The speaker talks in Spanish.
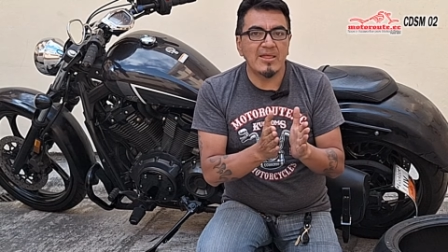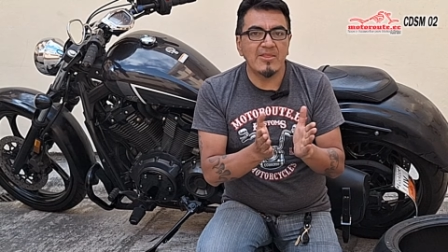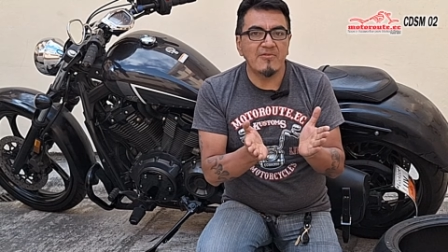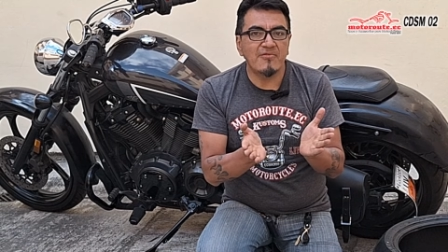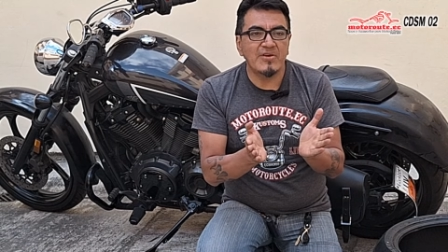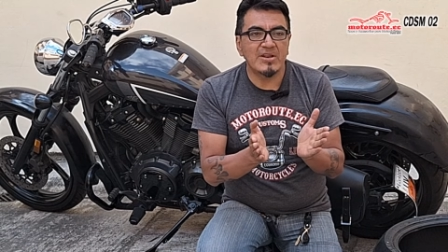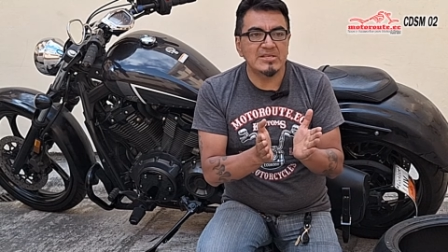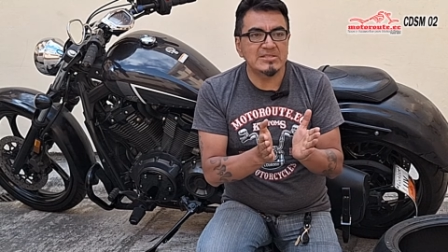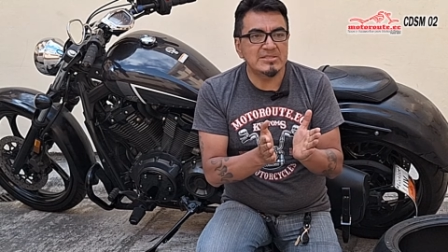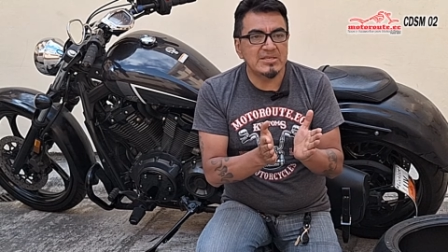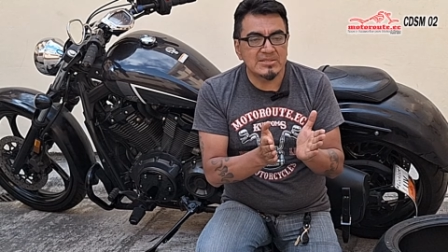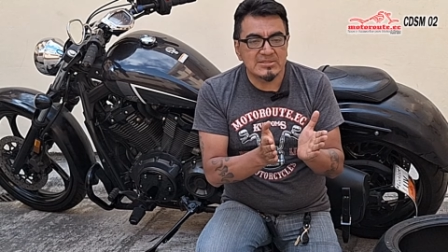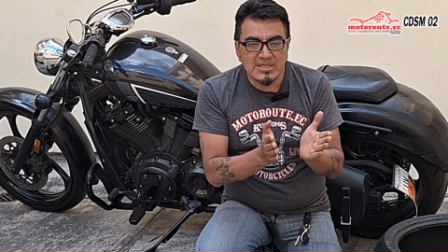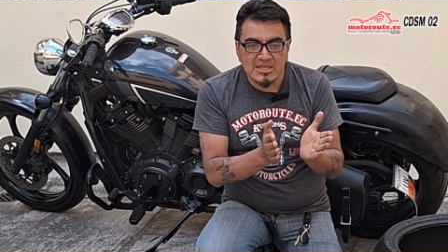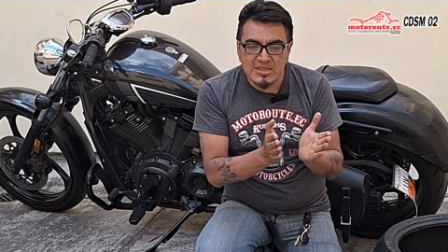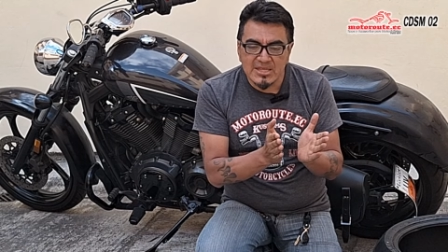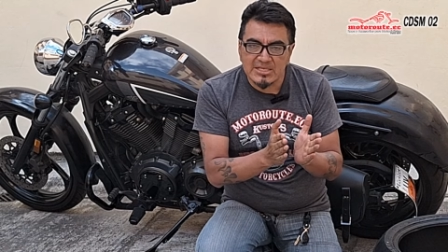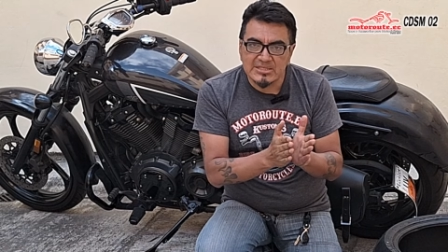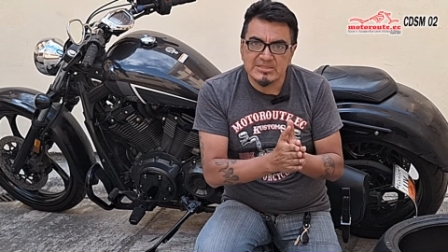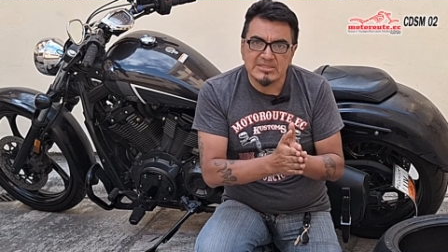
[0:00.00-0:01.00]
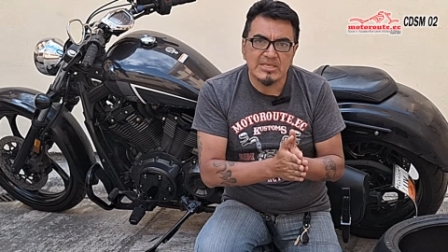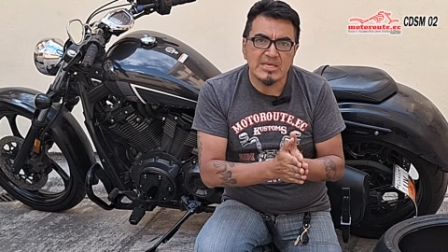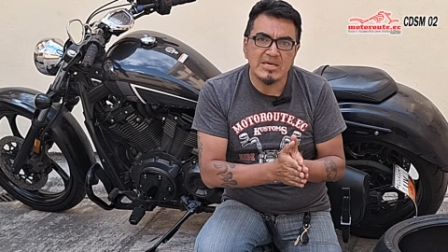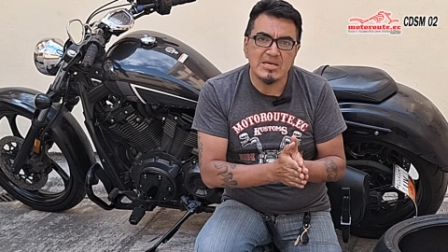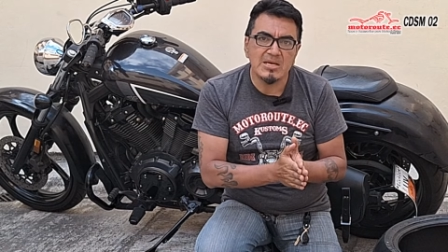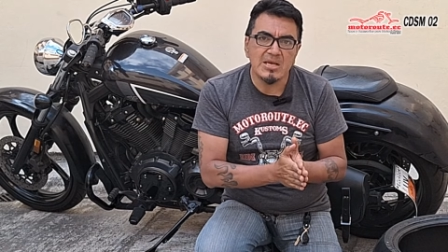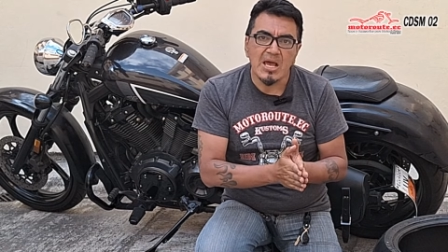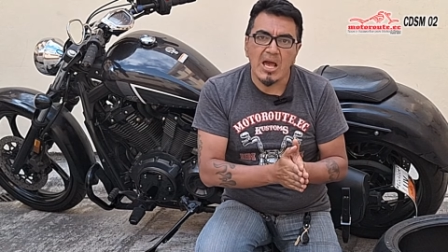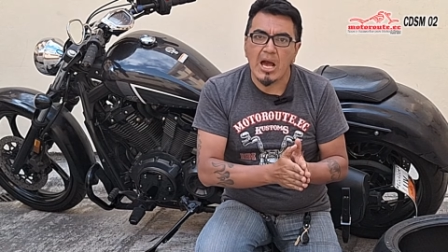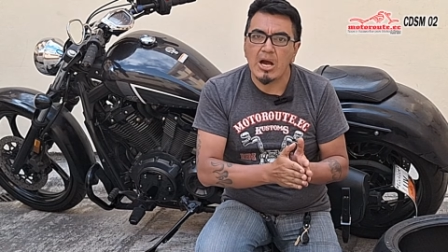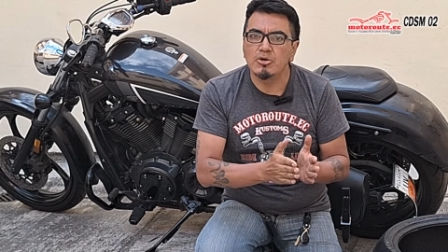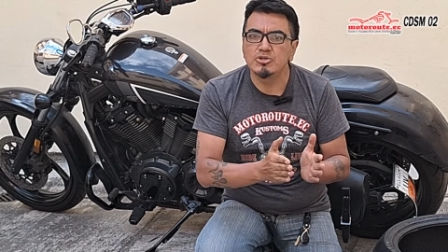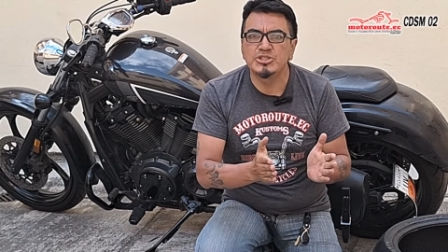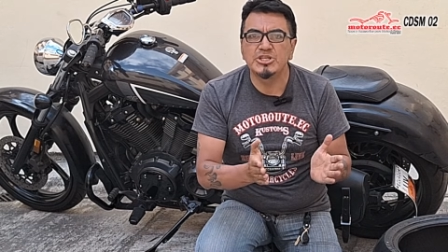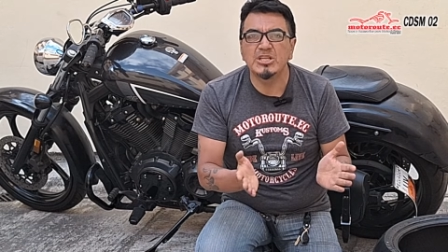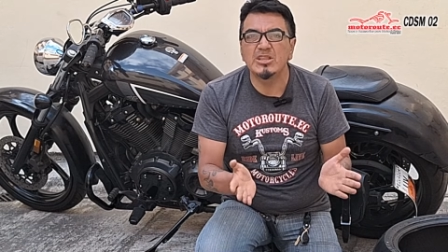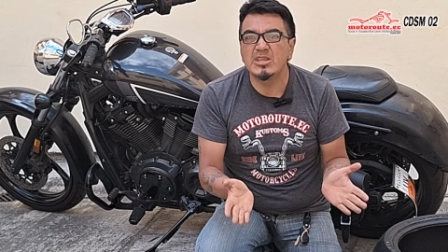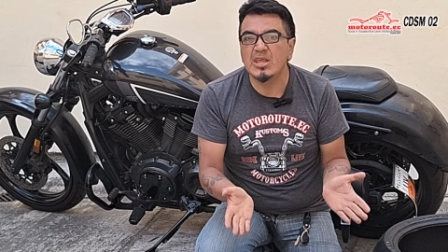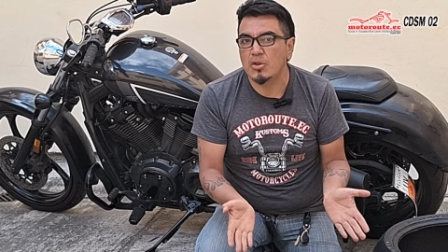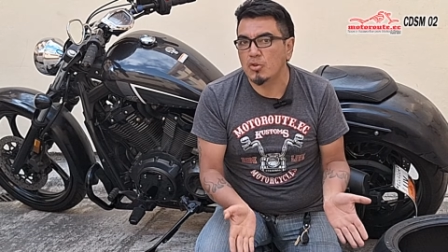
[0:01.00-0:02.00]
la diferencia es entre 100 a
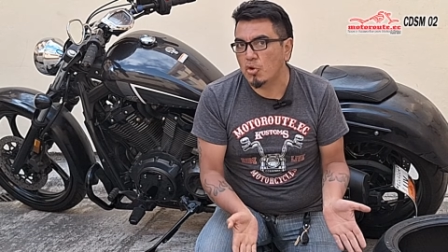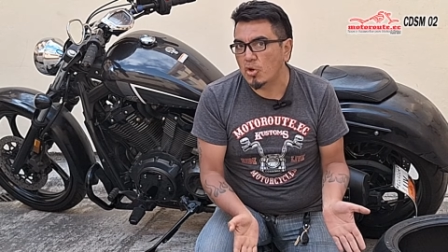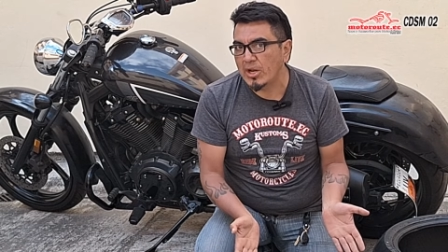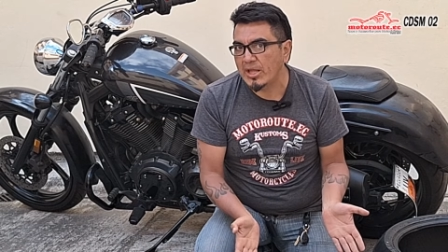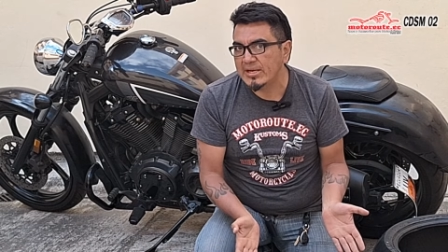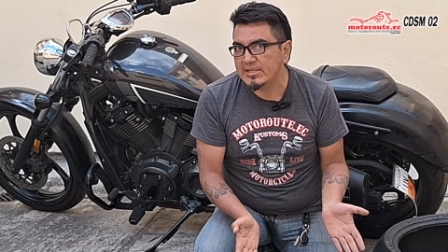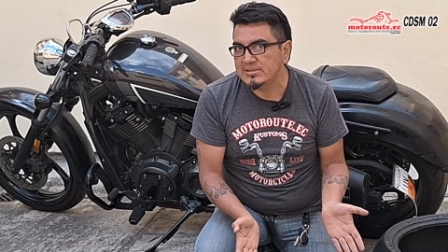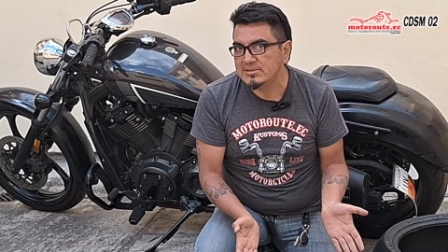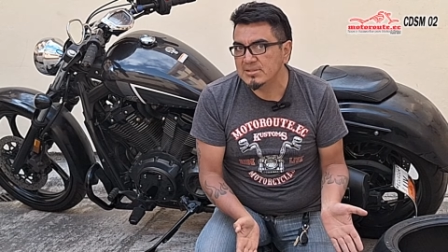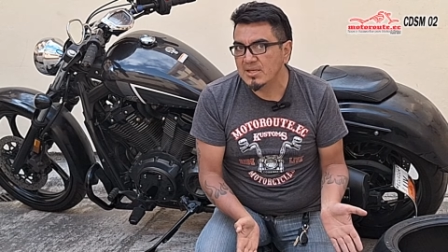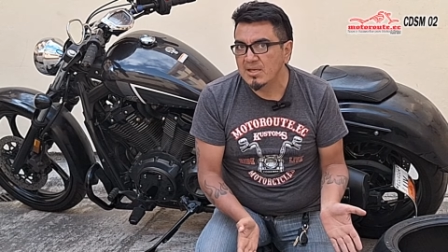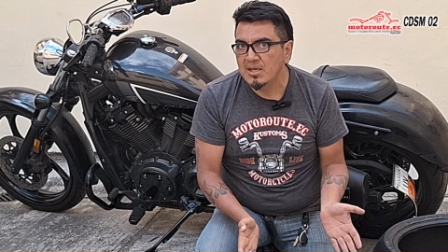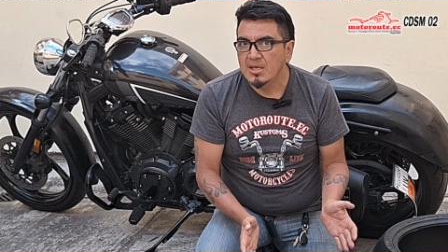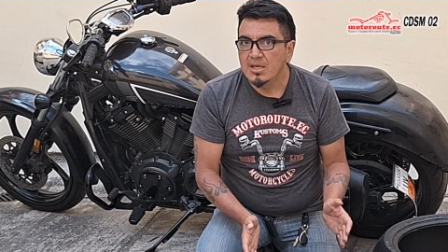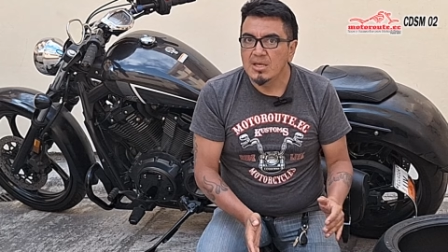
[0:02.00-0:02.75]
80 dólares.